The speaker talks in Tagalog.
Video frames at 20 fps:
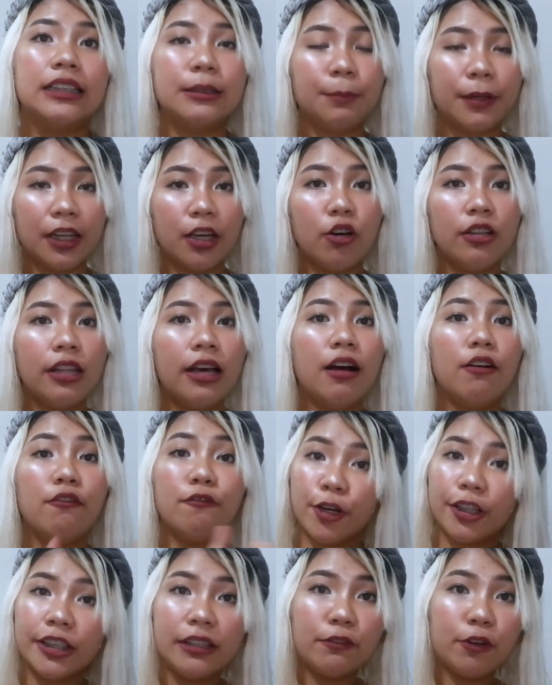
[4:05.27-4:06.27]
Kasi pareho lang ang
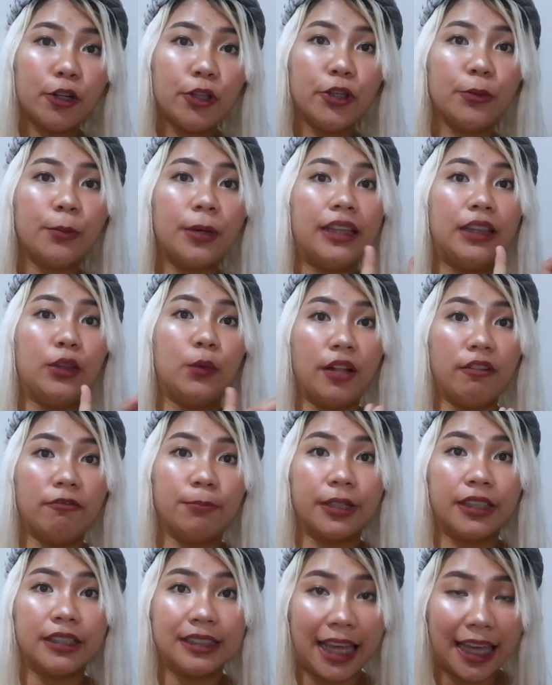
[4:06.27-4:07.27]
40 volume at
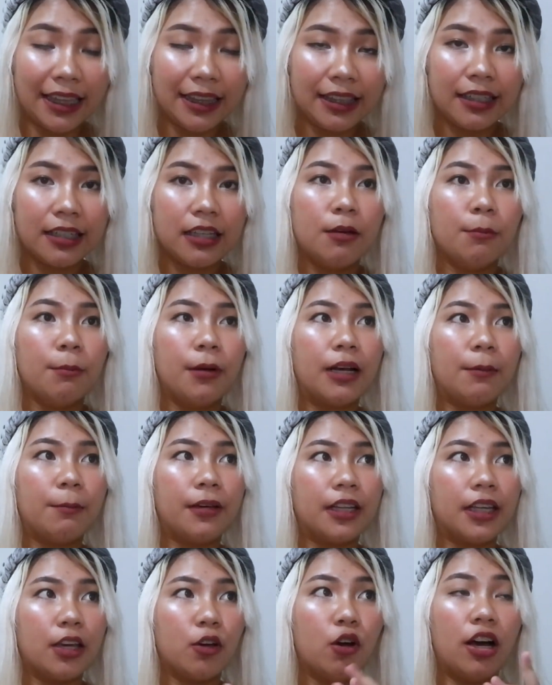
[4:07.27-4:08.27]
12%,
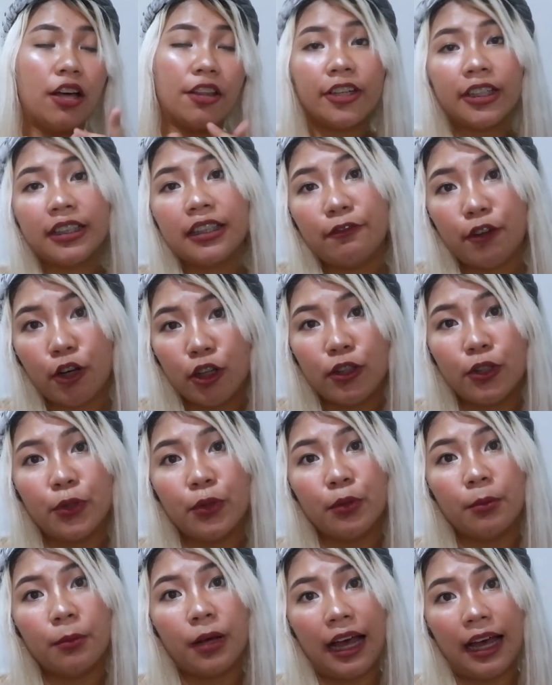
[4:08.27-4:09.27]
magkapareho ang 30
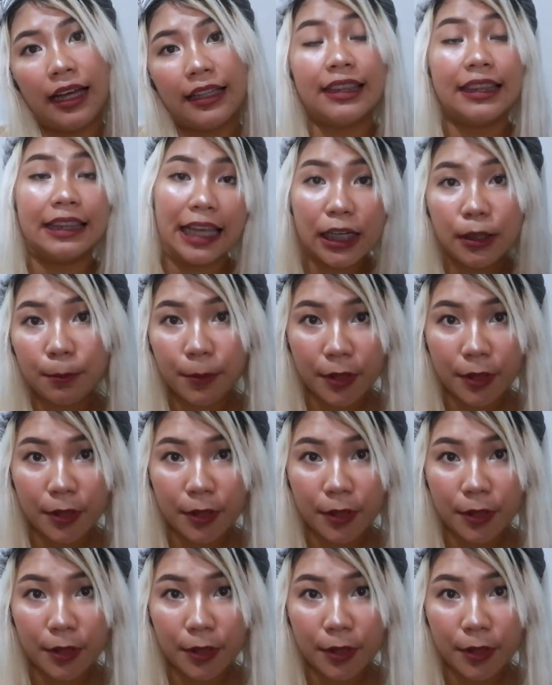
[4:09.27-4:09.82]
volume at 9%,